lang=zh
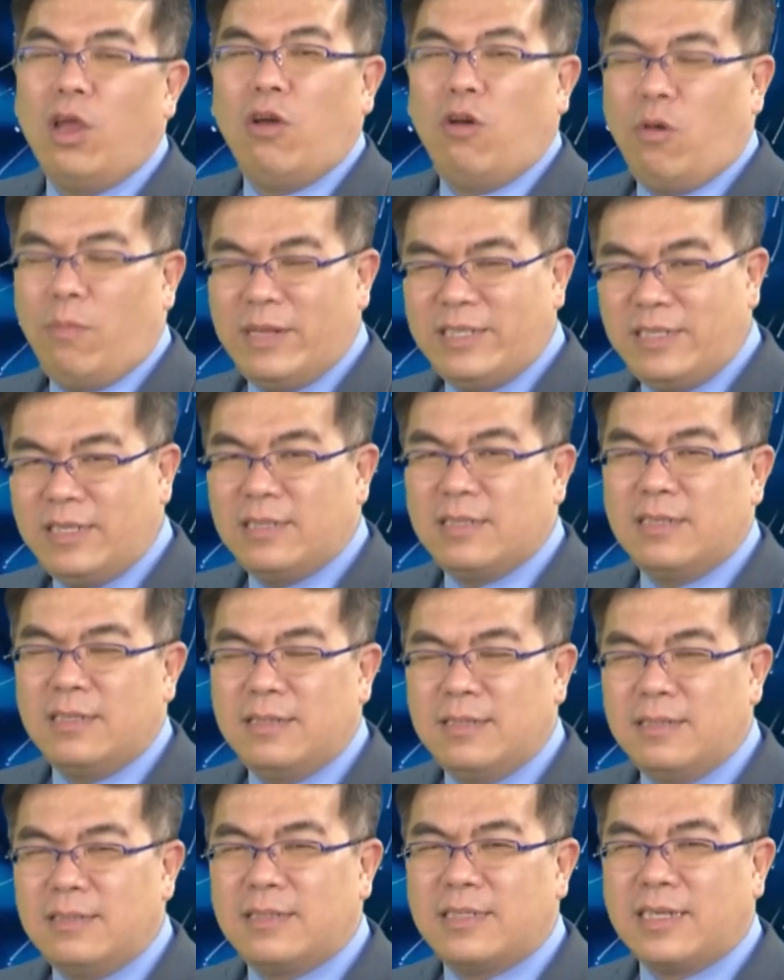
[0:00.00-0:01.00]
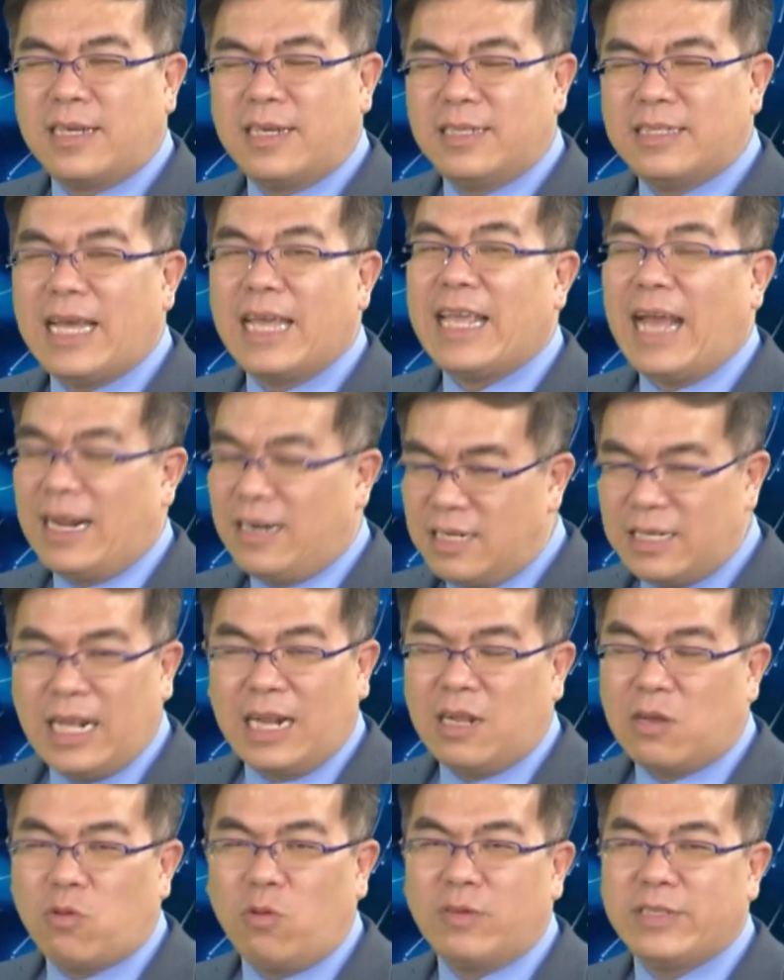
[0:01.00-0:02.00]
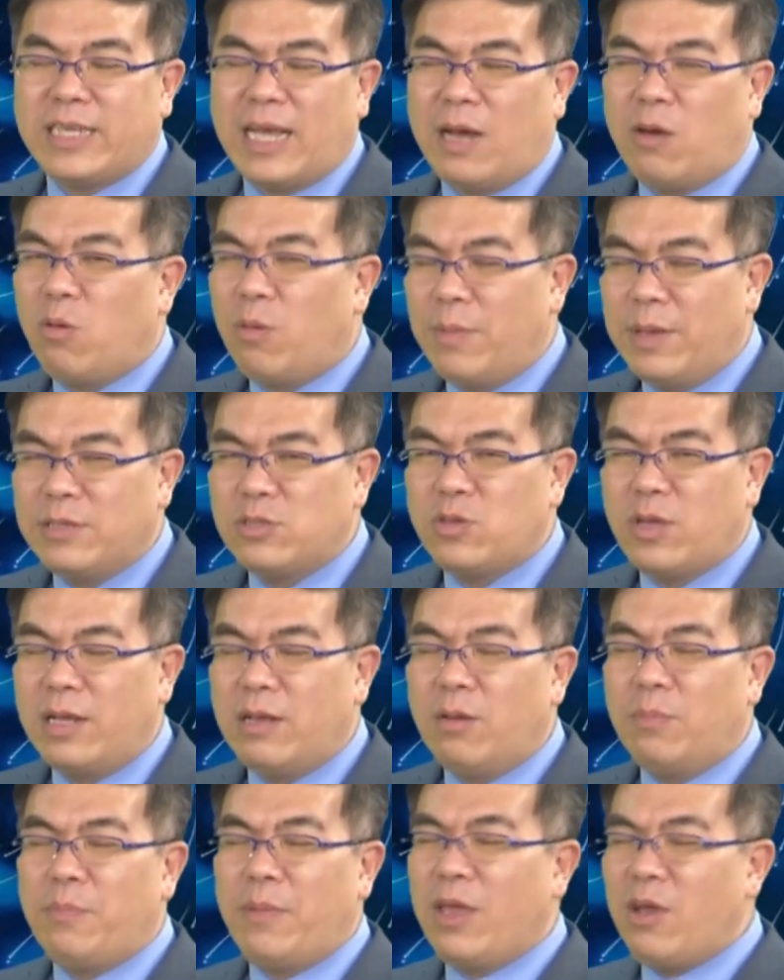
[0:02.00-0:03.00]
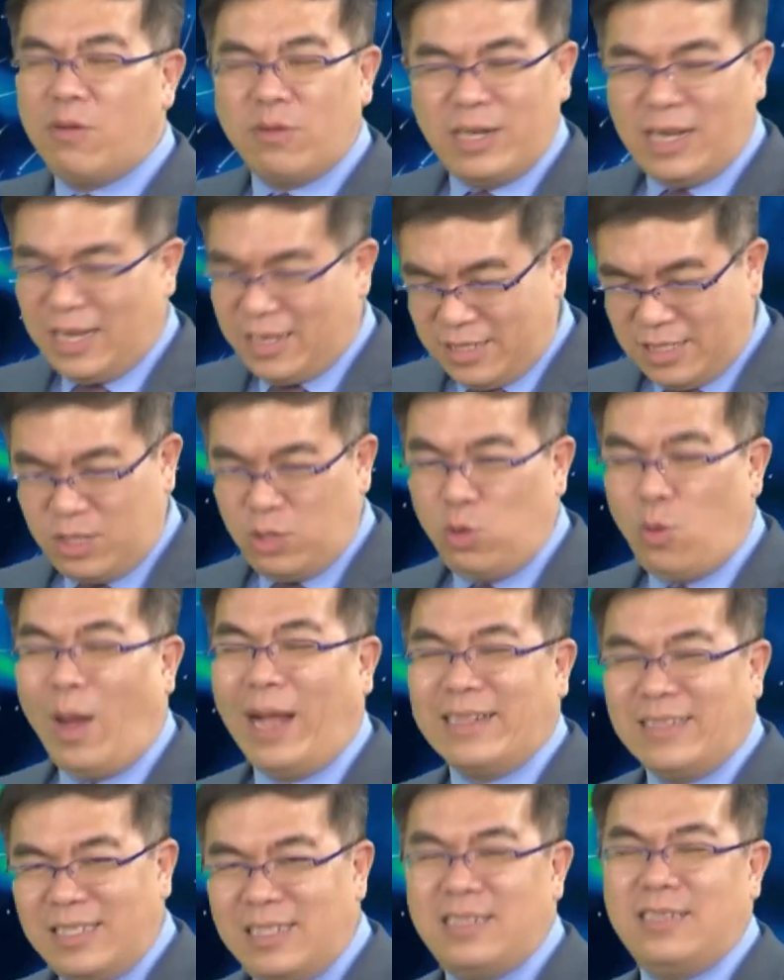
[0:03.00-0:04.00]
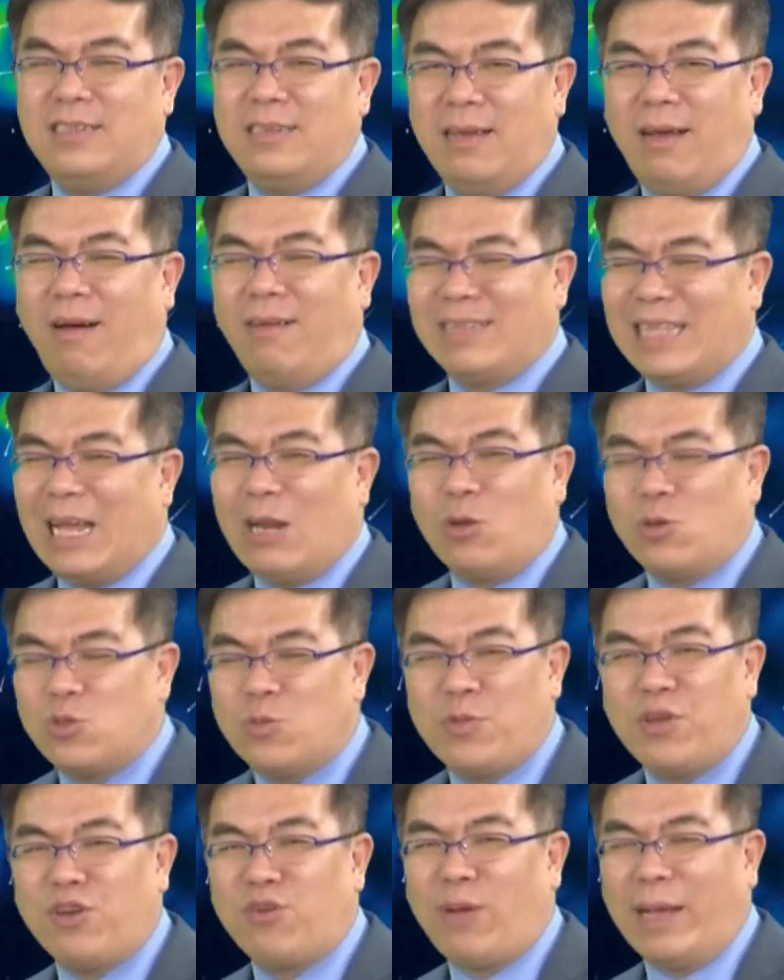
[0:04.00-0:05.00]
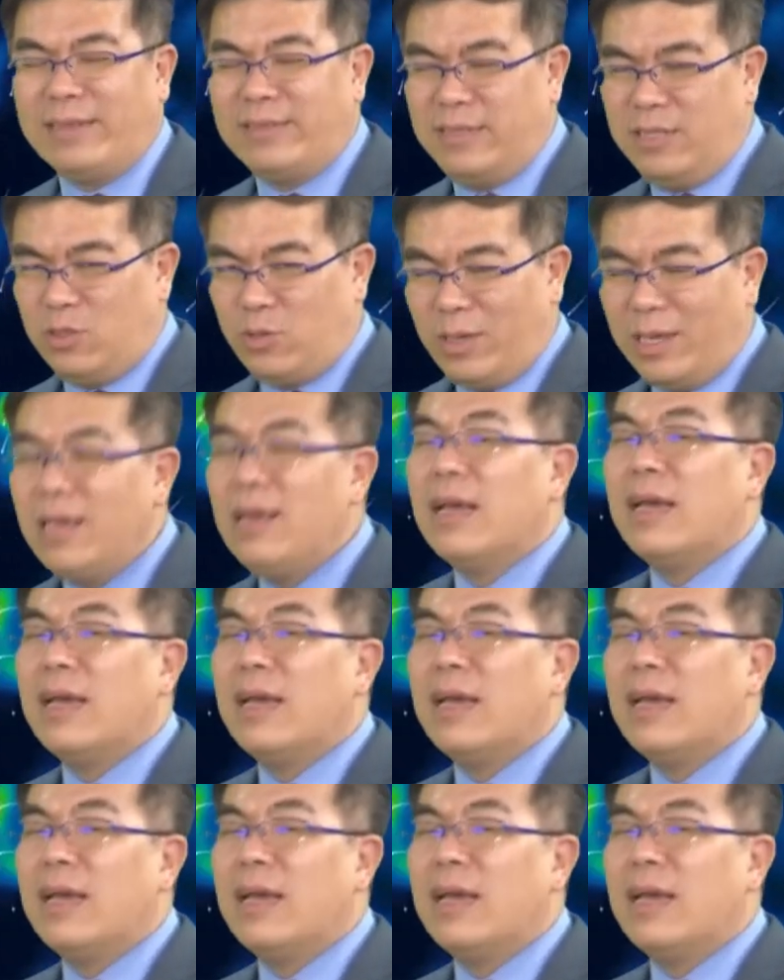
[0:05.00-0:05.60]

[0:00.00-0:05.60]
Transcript: 我们其实这个在亚热带的国家，我们。所没有冷暖气哈，大多数没有暖气，所以